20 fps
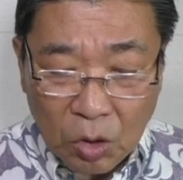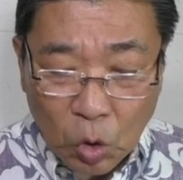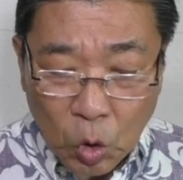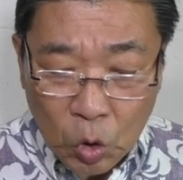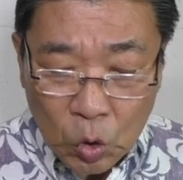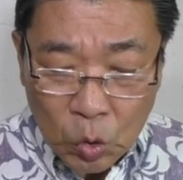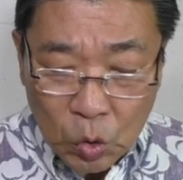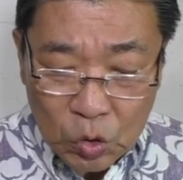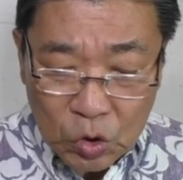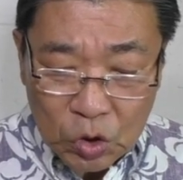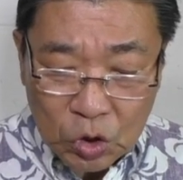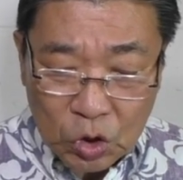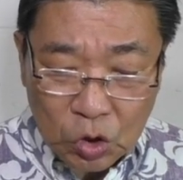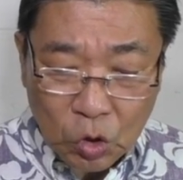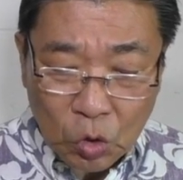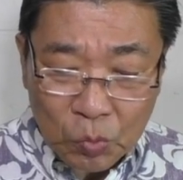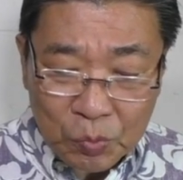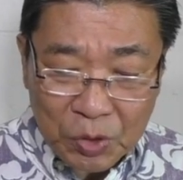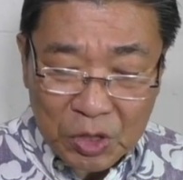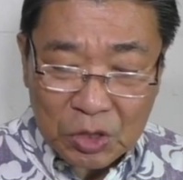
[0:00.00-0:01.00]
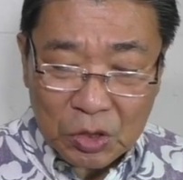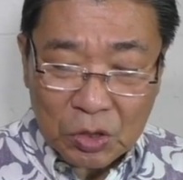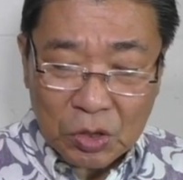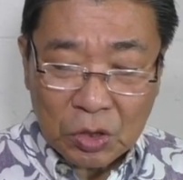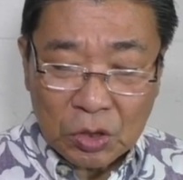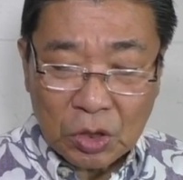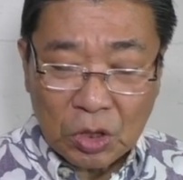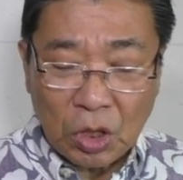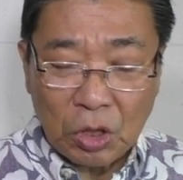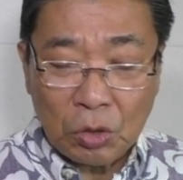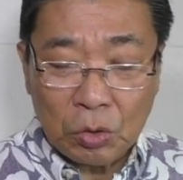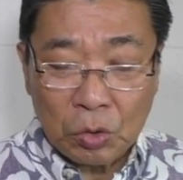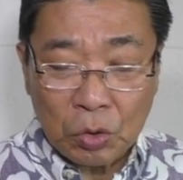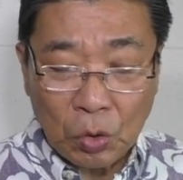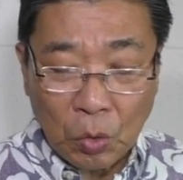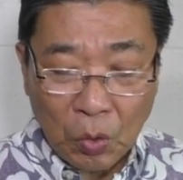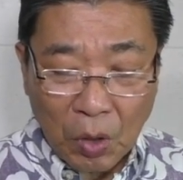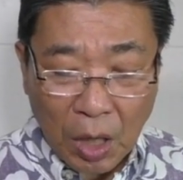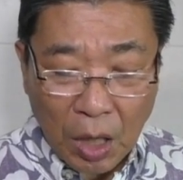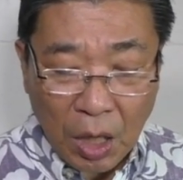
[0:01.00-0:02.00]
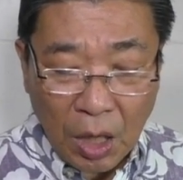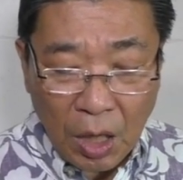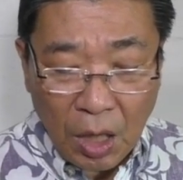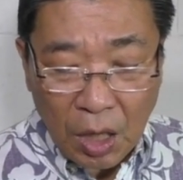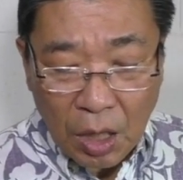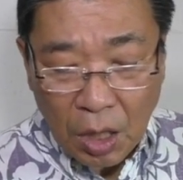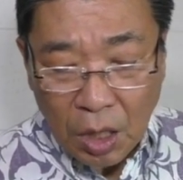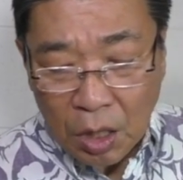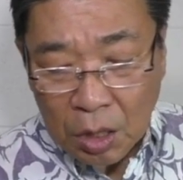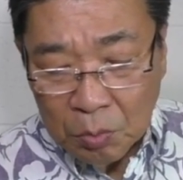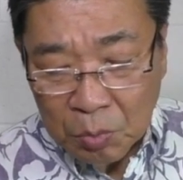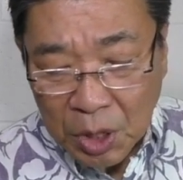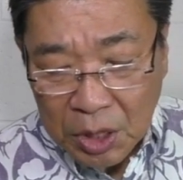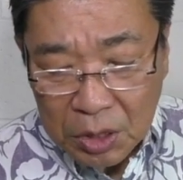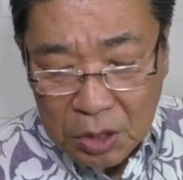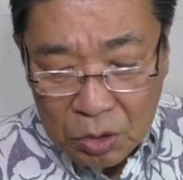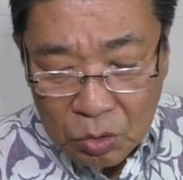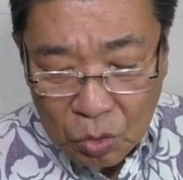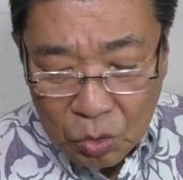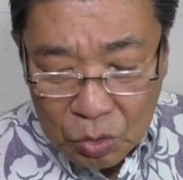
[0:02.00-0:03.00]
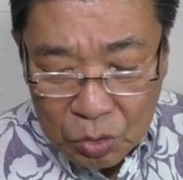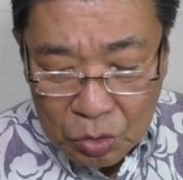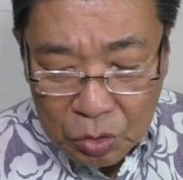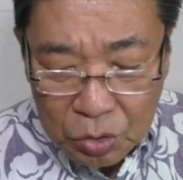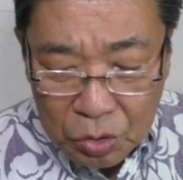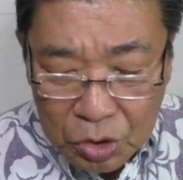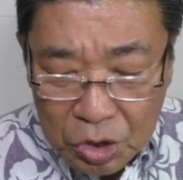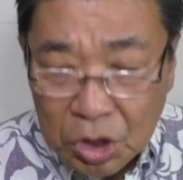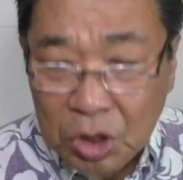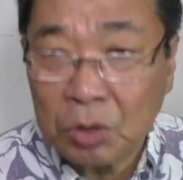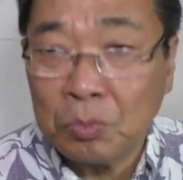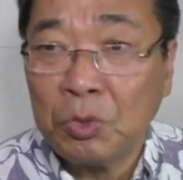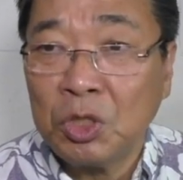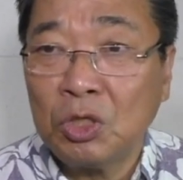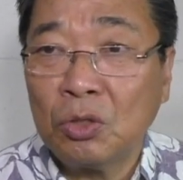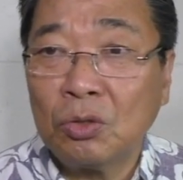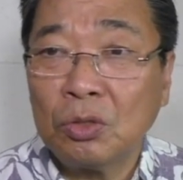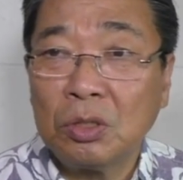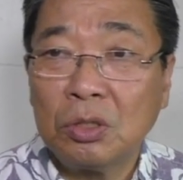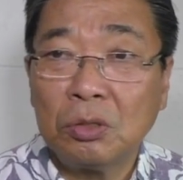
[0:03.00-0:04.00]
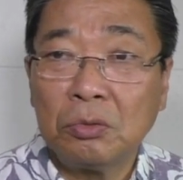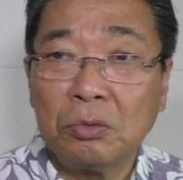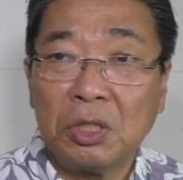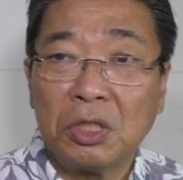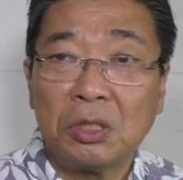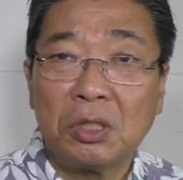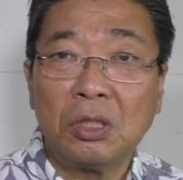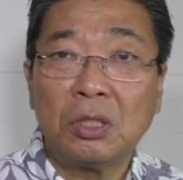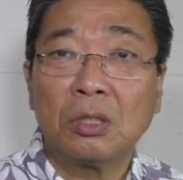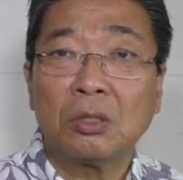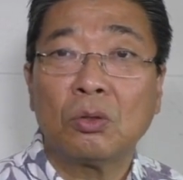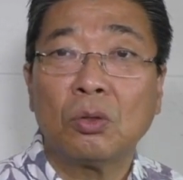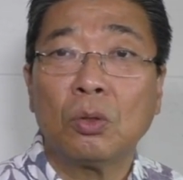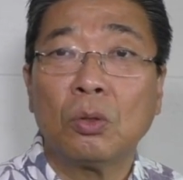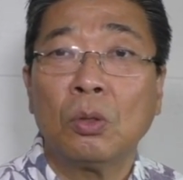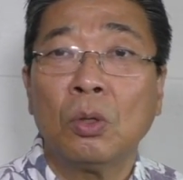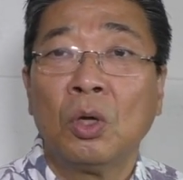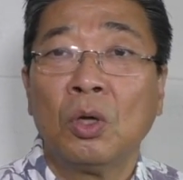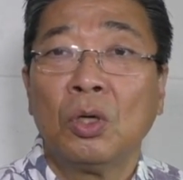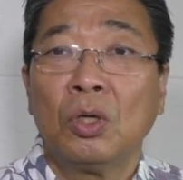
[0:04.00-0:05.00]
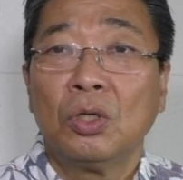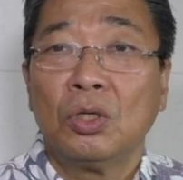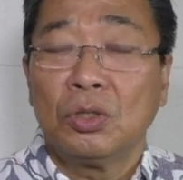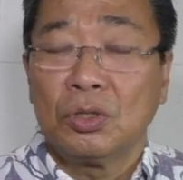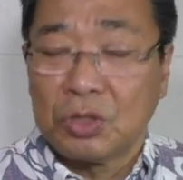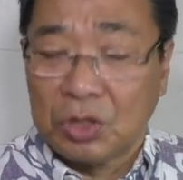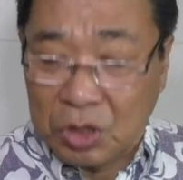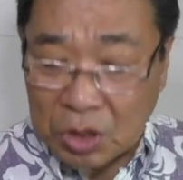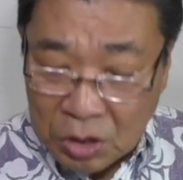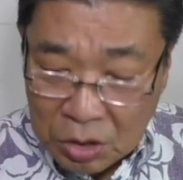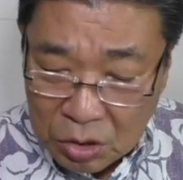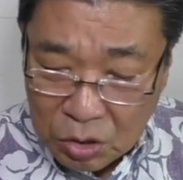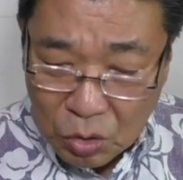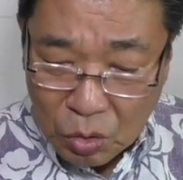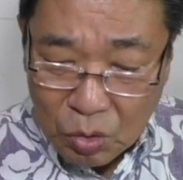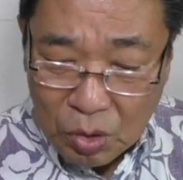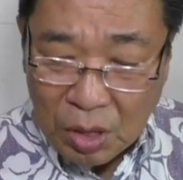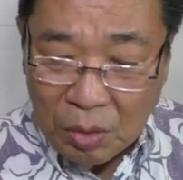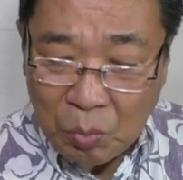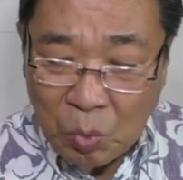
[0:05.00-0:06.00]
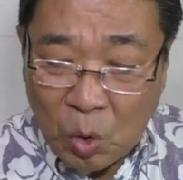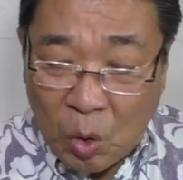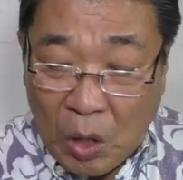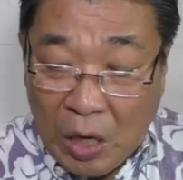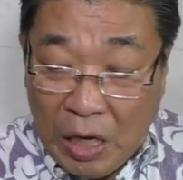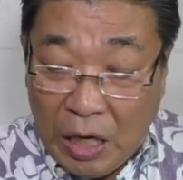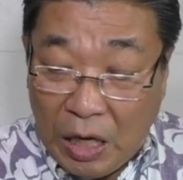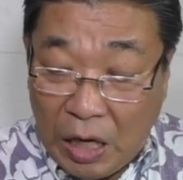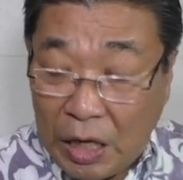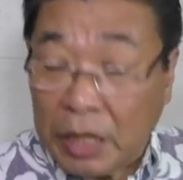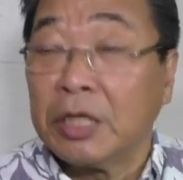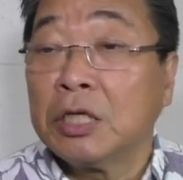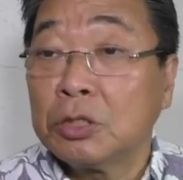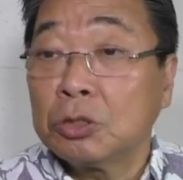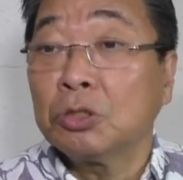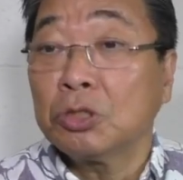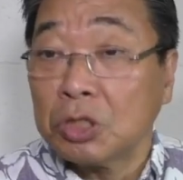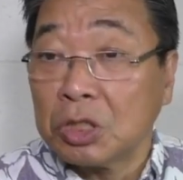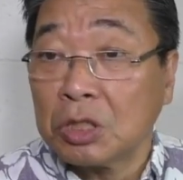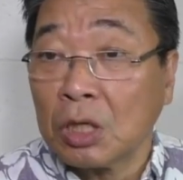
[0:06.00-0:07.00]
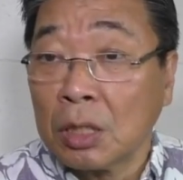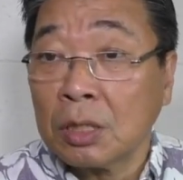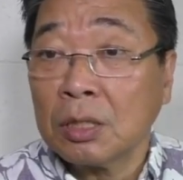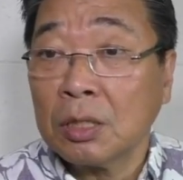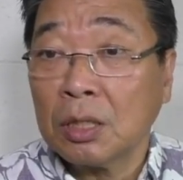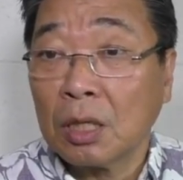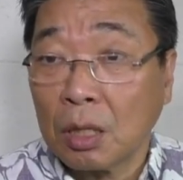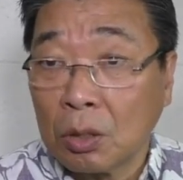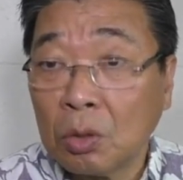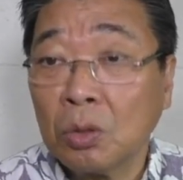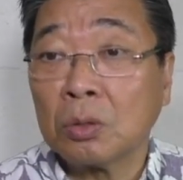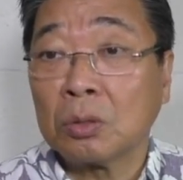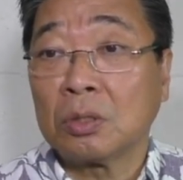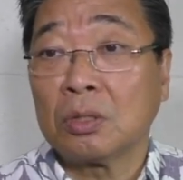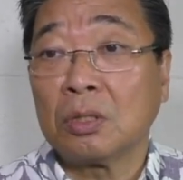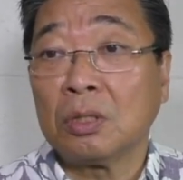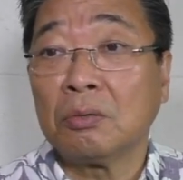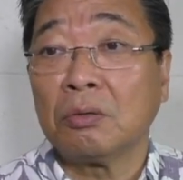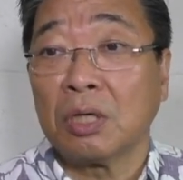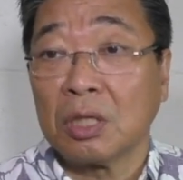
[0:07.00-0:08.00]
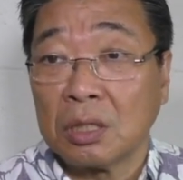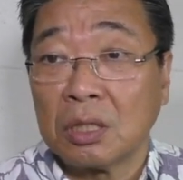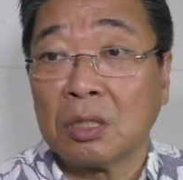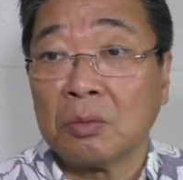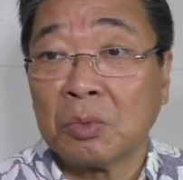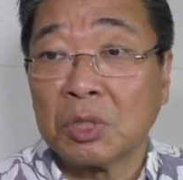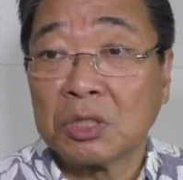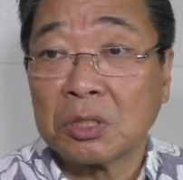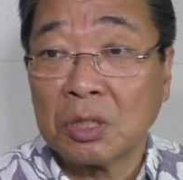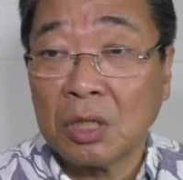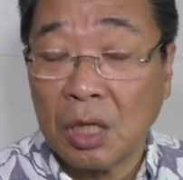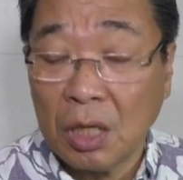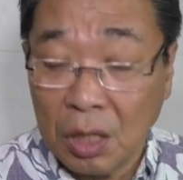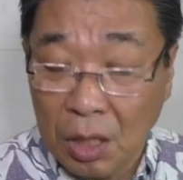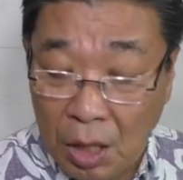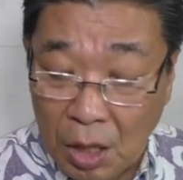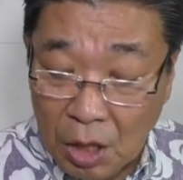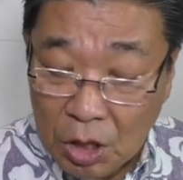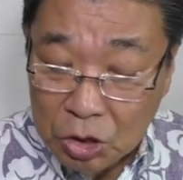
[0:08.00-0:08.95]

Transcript: この血と水っていうのはあまりの苦しみのゆえにこう心臓がもう破裂したんだろうって言われていますね。